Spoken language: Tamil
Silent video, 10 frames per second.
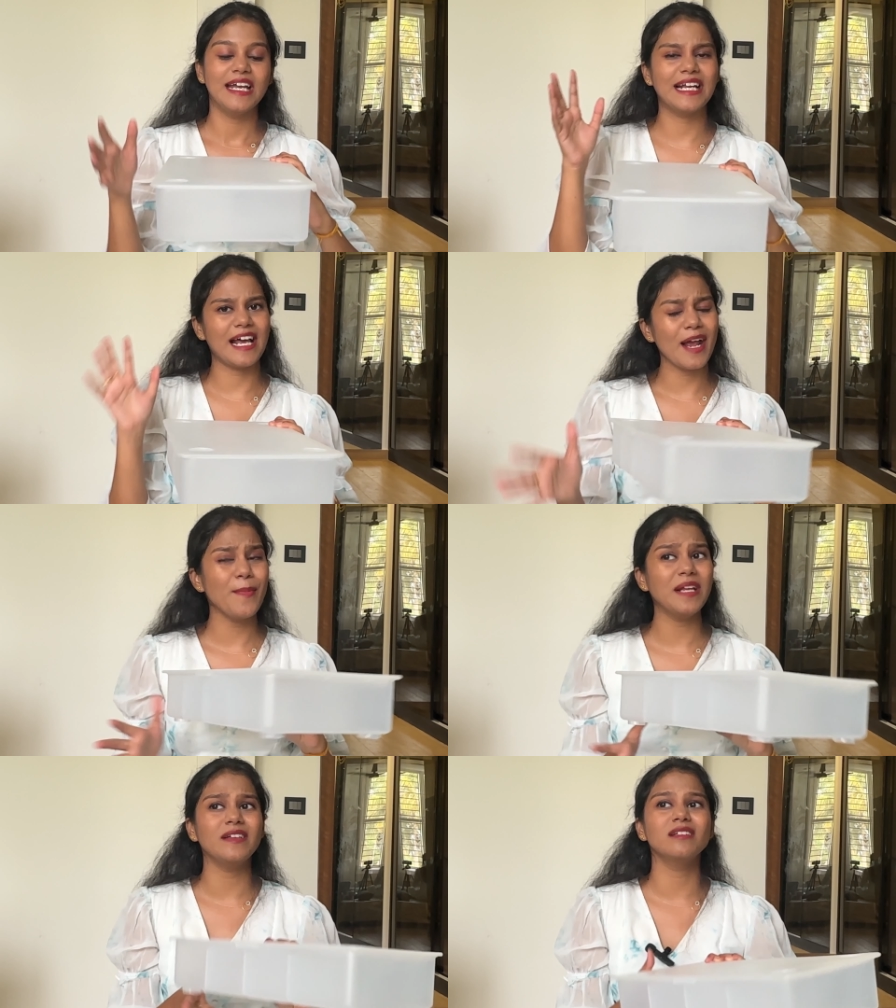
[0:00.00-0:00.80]
இல்லை நிறைய
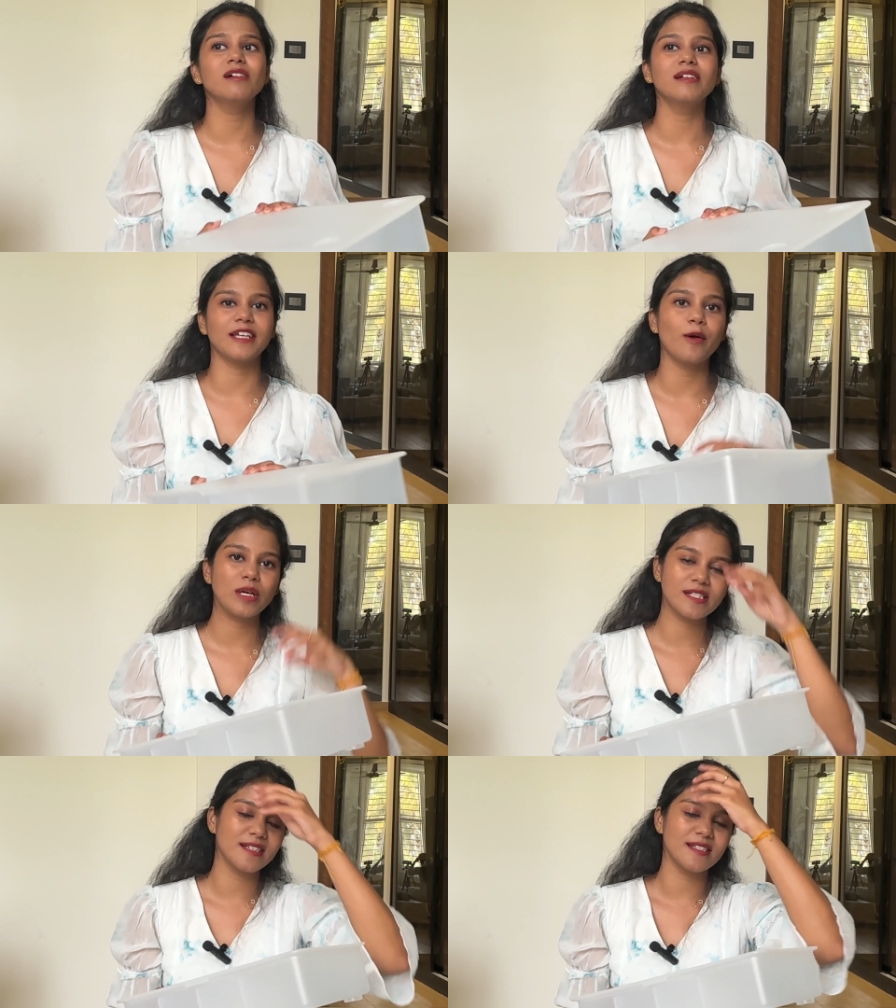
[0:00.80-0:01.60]
பேர் வந்து டியர்
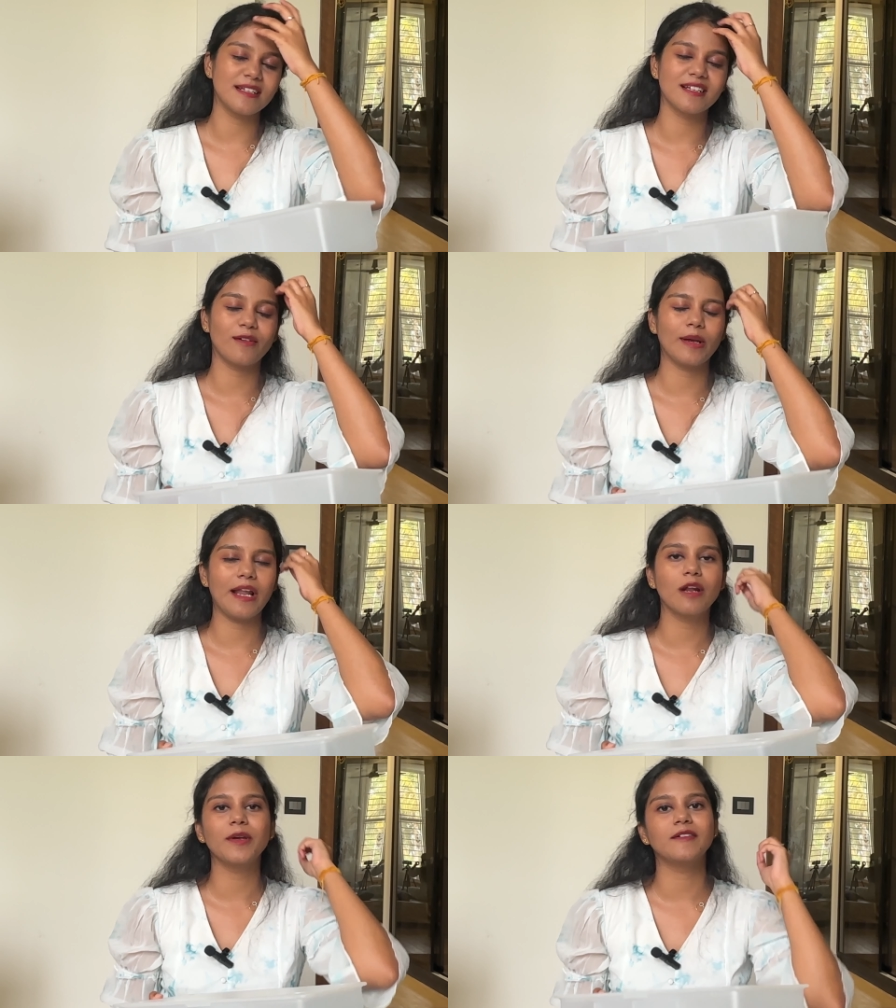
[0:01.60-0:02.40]
ஒன் சிட்டிஸில் இருக்கிறவங்க
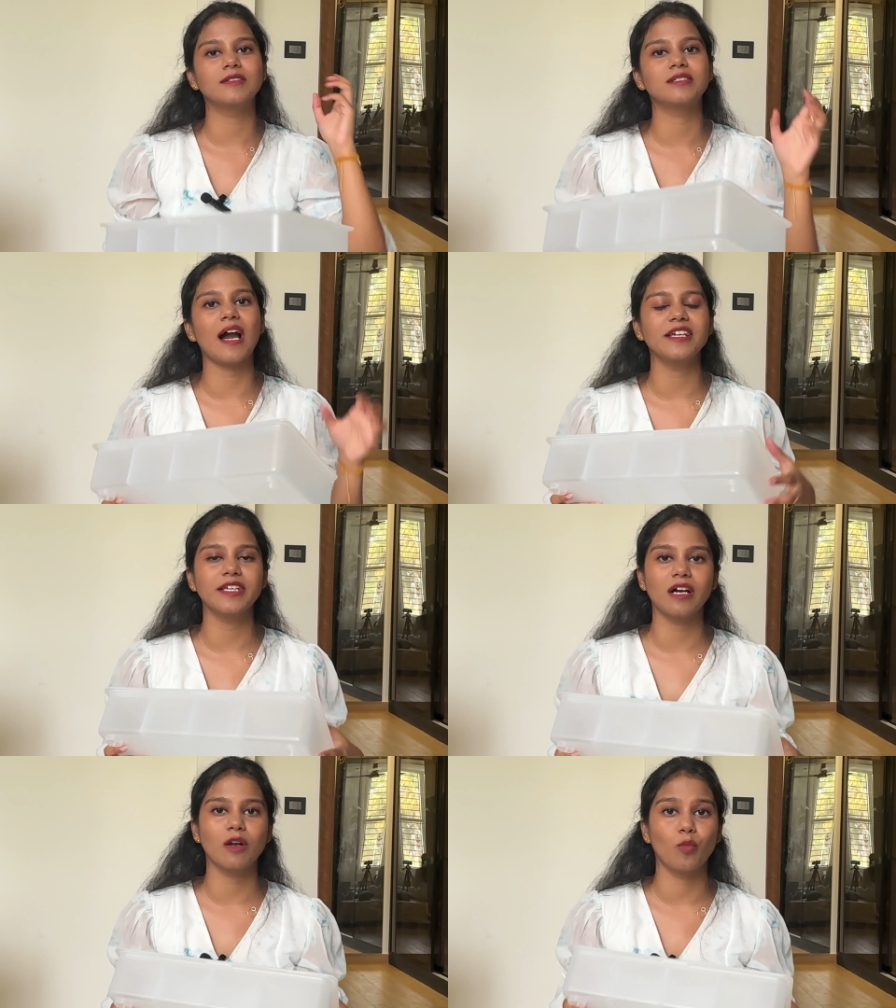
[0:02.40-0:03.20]
எல்லாருமே வந்துட்டு
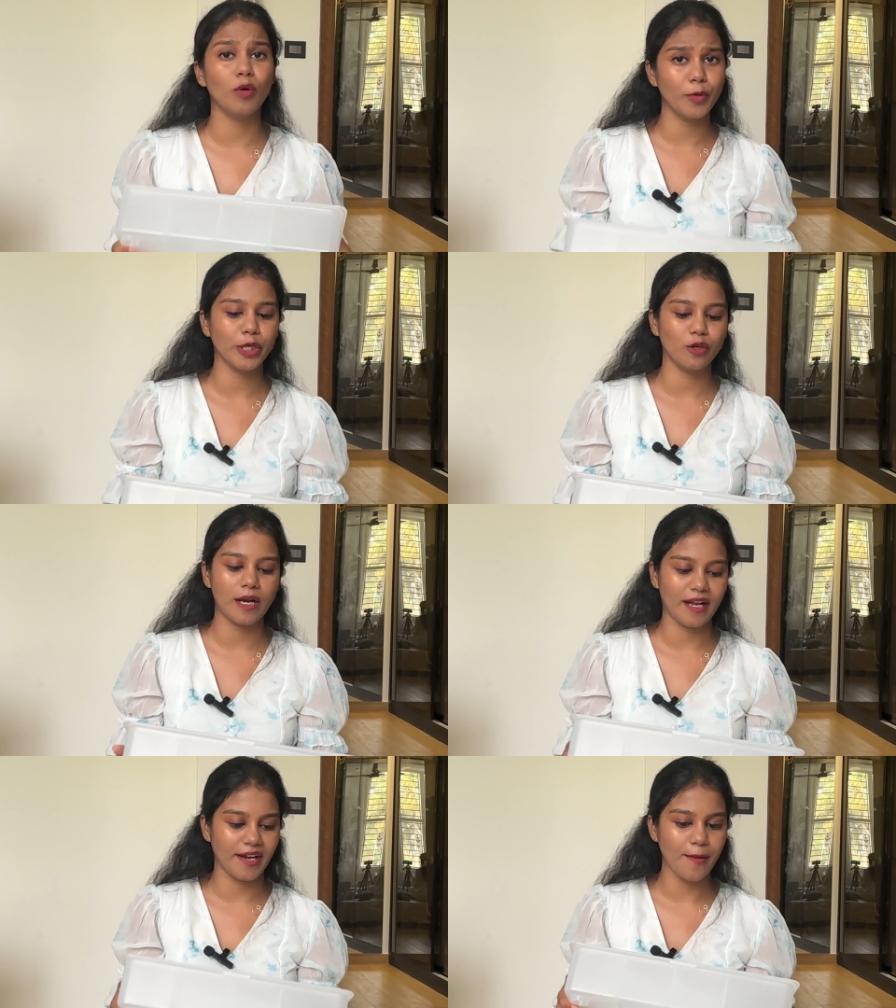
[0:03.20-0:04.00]
ஐக்கியா ரொம்ப பிடிக்கும்
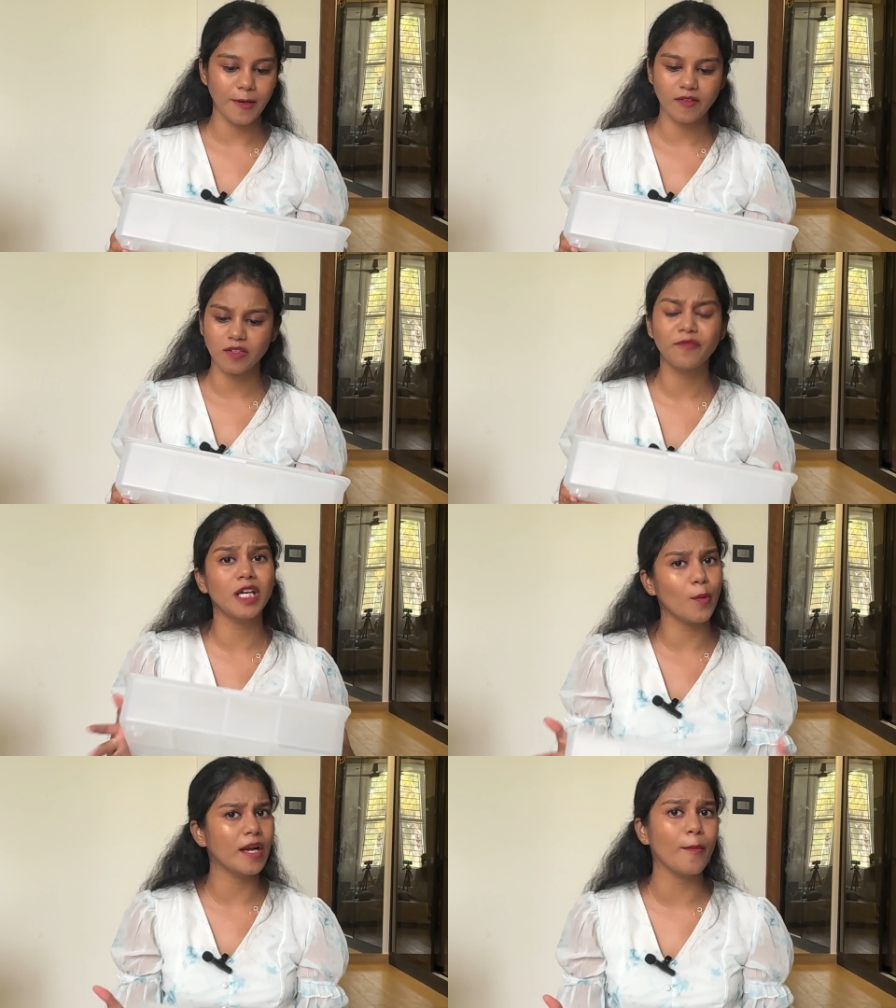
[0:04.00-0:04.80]
அண்ட் நிறைய பேர் வந்து
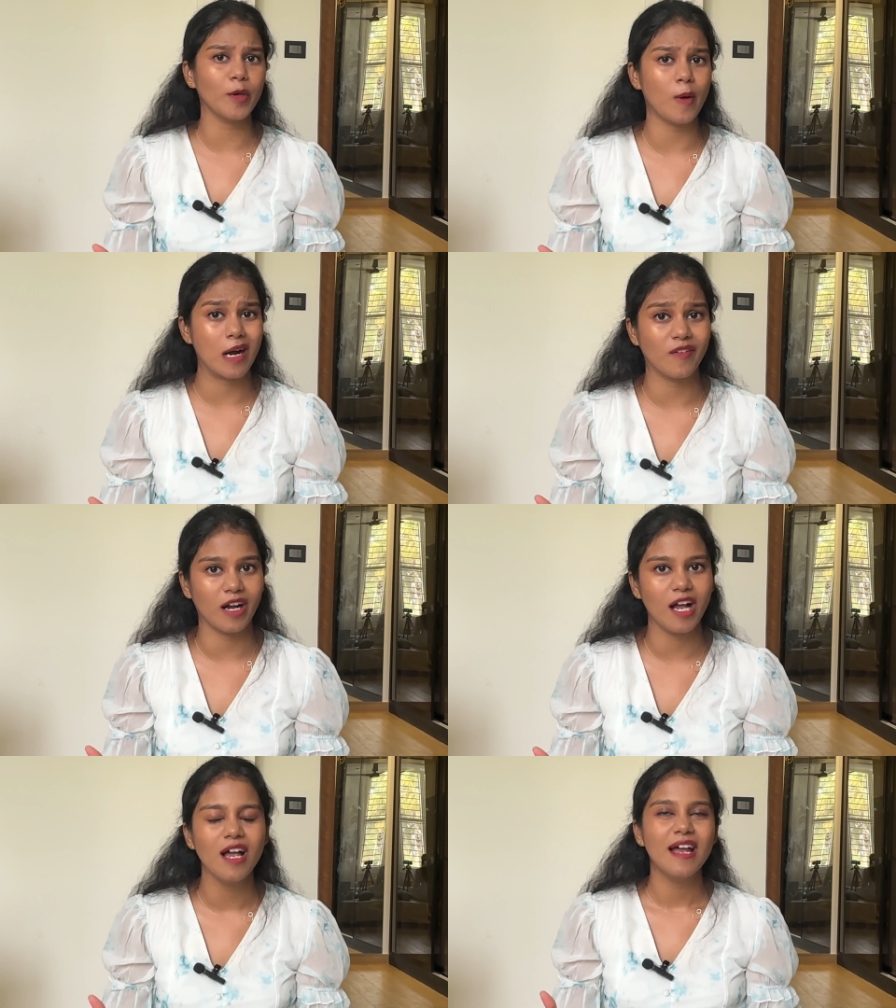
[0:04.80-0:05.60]
ஃப்ரீக்வெண்ட்டாக போய் வாங்குவாங்க